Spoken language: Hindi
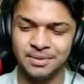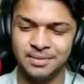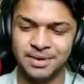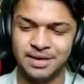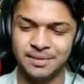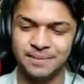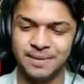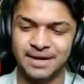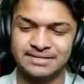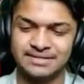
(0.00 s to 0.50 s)

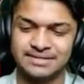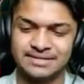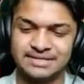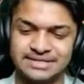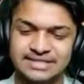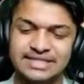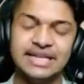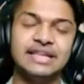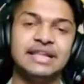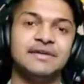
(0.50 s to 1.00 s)
मेरे पास
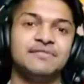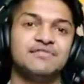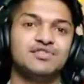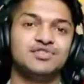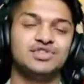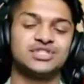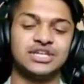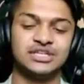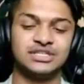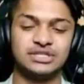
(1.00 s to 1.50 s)
तीन
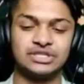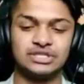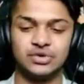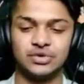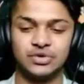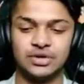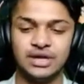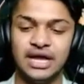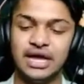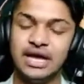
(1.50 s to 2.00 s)
एवोल्यूशन
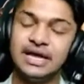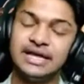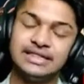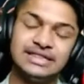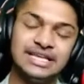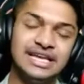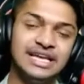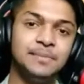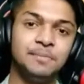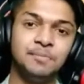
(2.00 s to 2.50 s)
सोन
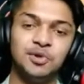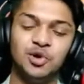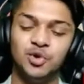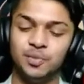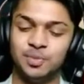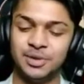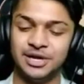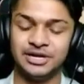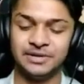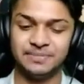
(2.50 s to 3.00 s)
तीन
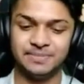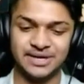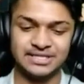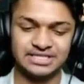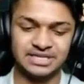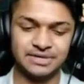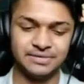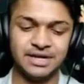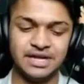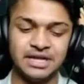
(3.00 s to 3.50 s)
ब्लूप्रिंट
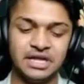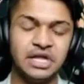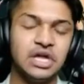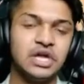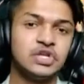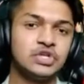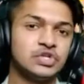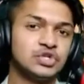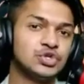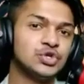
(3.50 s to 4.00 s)
बचे हुए
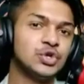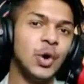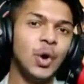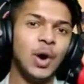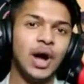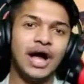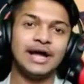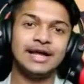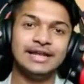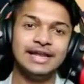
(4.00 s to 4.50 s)
हैं जो
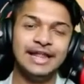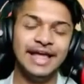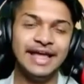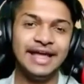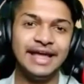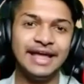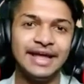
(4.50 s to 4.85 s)
अगले